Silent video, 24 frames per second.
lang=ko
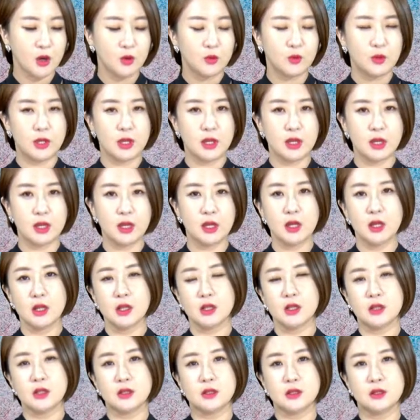우리
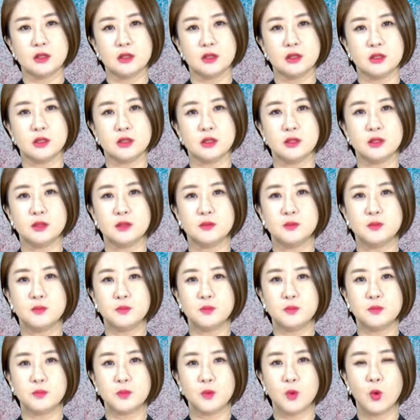그
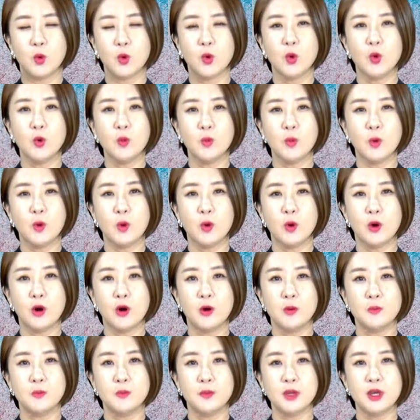
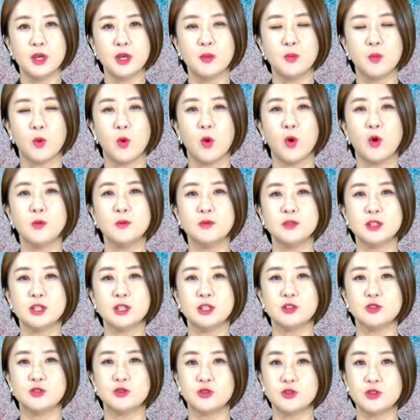고용보험
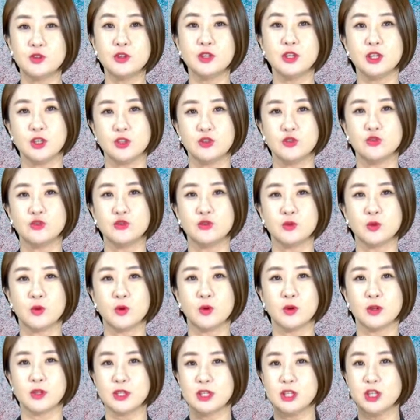피보험자 수를
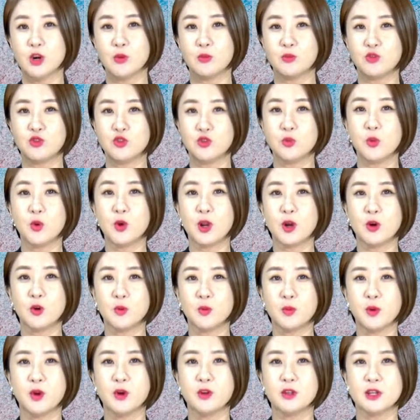기준으로 기업
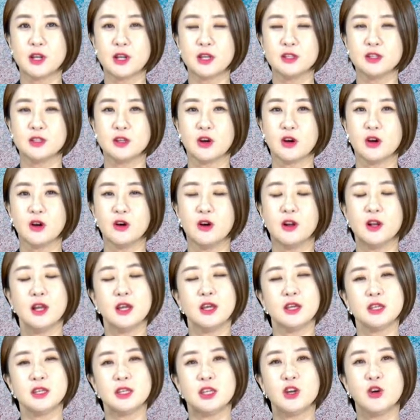규모라고 표현을 하죠.
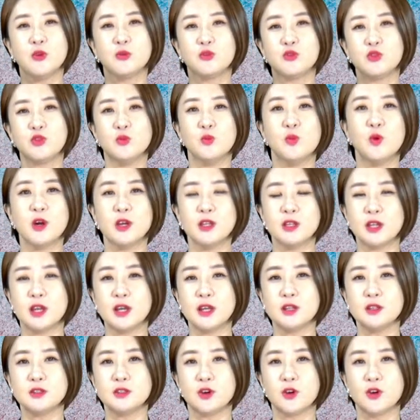기업 규모에
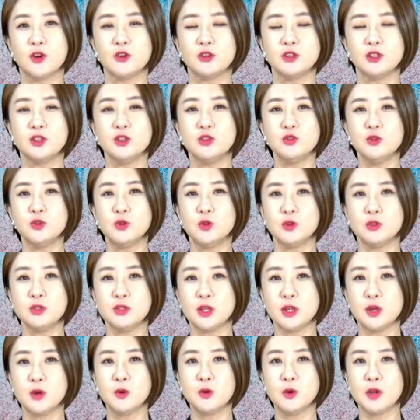따라서 신규로
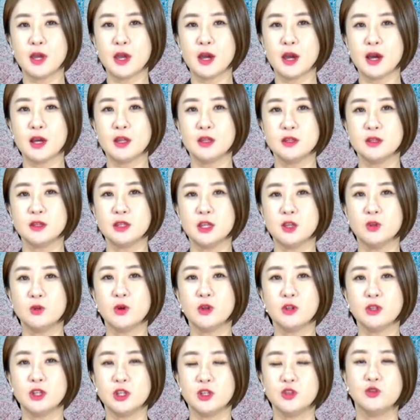채용해야 하는
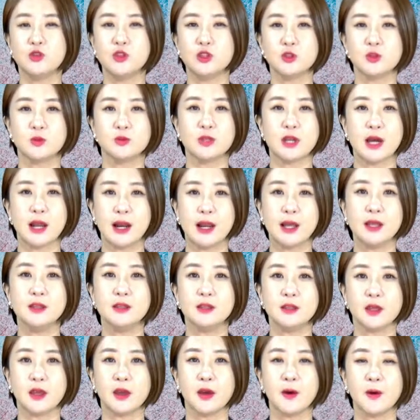인원 기준이 좀
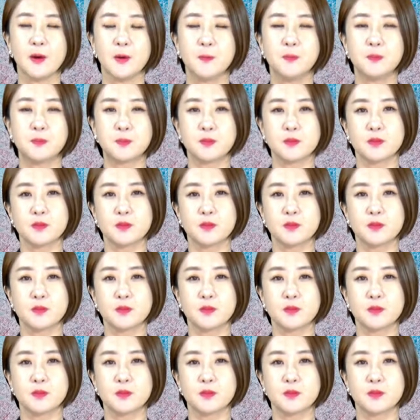달랐는데요.